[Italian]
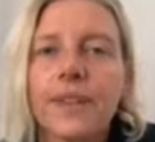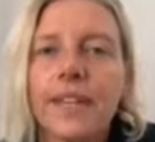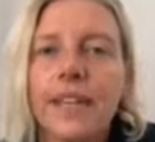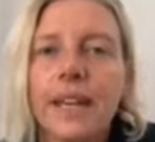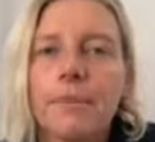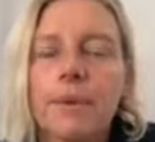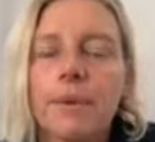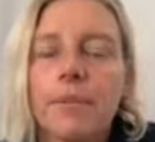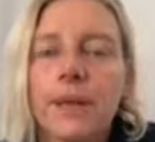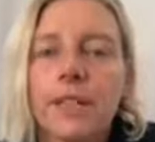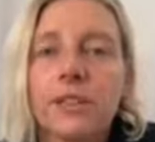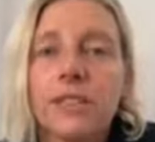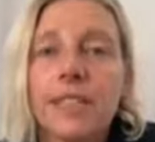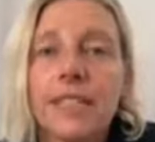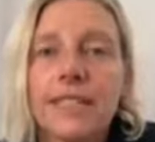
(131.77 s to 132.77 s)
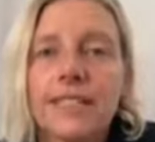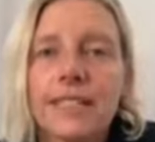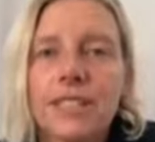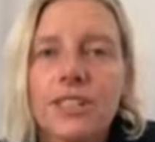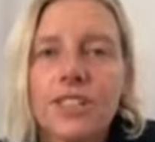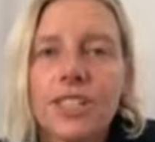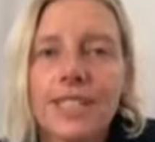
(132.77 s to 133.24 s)
e abbiamo parlato degli
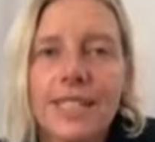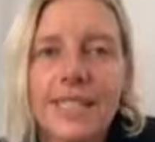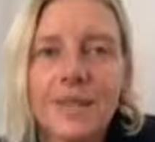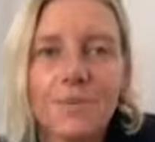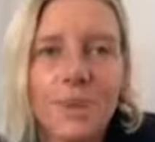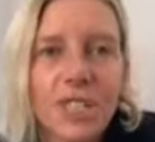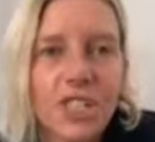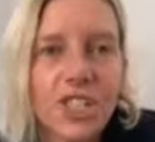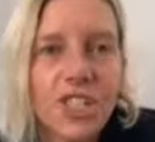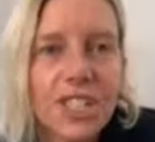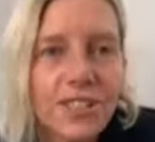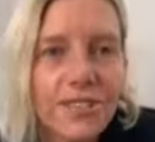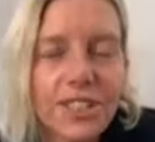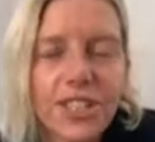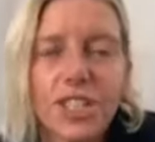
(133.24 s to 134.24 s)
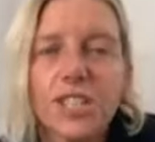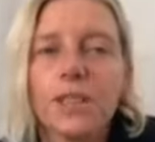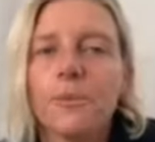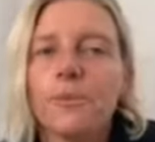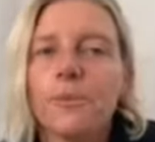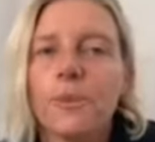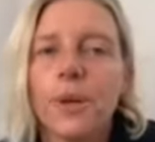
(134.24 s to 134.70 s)
esercizi specifici
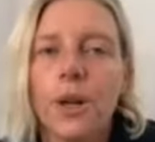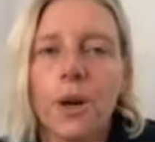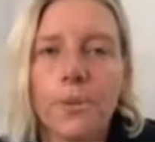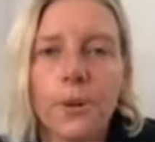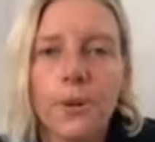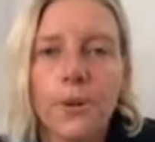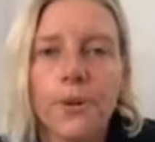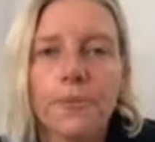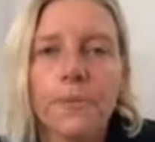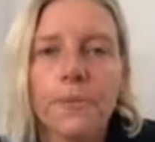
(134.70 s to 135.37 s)
proprio